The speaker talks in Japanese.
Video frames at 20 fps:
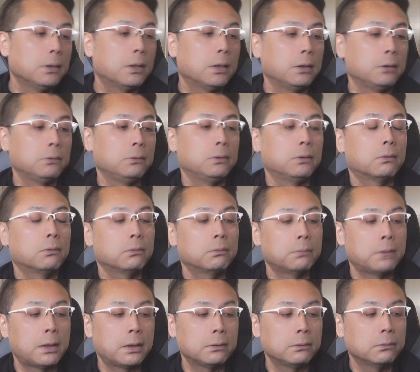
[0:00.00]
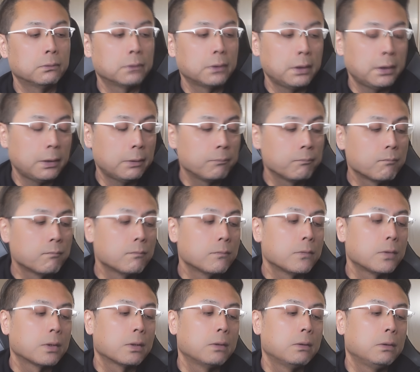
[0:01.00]
はい、そういったこともあるので
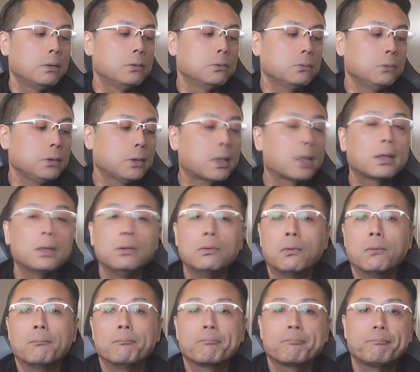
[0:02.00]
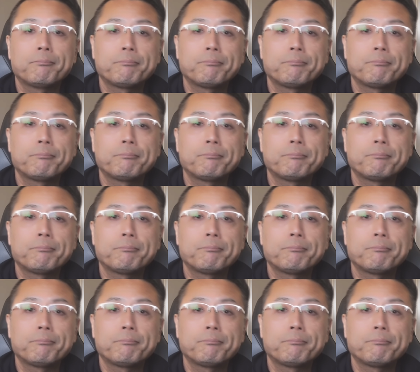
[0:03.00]
非常に多機能